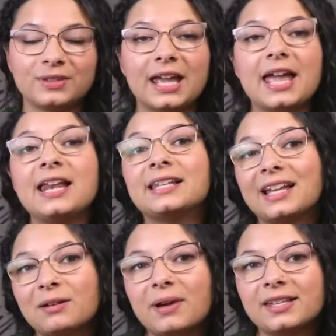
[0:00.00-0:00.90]
Ele
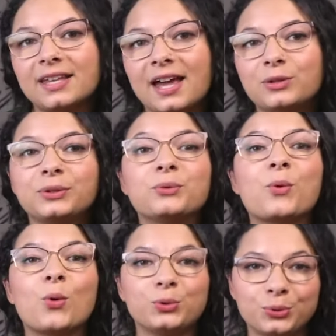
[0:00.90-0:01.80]
nada mais é do que um
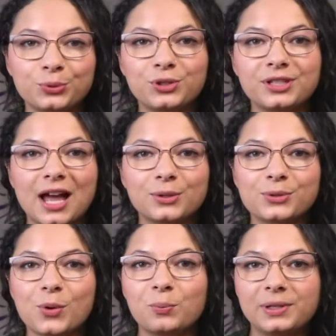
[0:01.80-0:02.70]
conjunto de dados
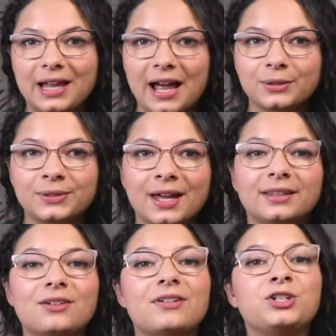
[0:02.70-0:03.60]
compilados
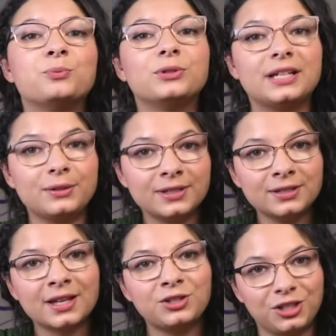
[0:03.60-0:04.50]
através de modelos
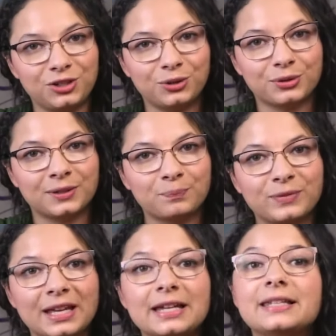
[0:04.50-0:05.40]
estatísticos
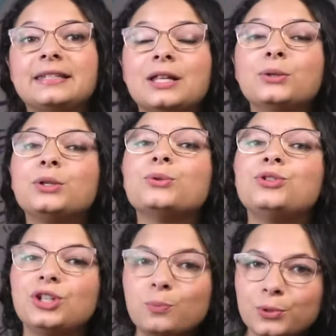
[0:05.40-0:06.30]
sendo que os
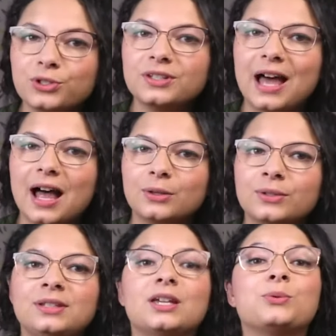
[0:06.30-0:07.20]
tipos de
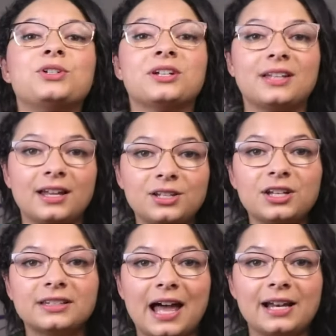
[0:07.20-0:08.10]
dados e a sua janela de
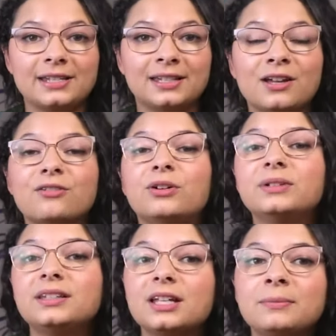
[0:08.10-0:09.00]
análise vão
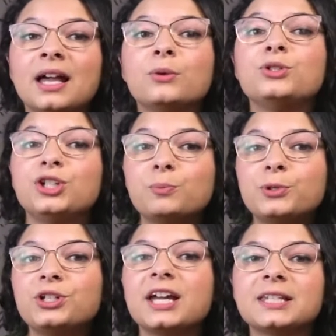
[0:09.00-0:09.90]
determinar o
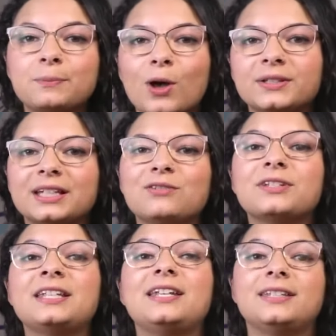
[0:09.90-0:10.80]
tipo de resposta que
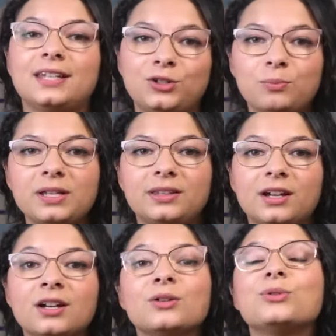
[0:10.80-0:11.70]
você deseja
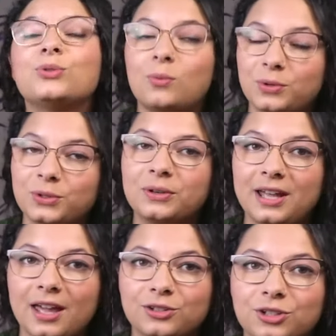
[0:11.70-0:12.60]
obter sobre o seu
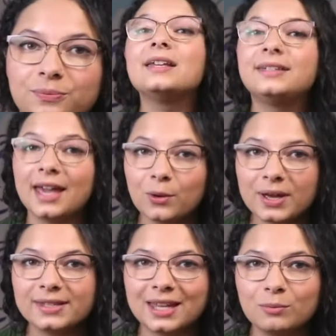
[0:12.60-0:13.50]
cliente. Quer um
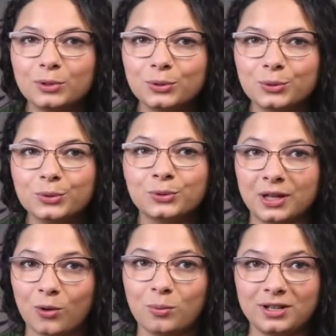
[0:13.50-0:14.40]
exemplo do uso
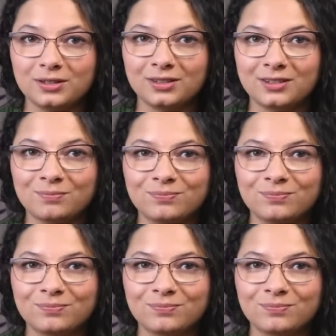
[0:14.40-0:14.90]
na cobrança?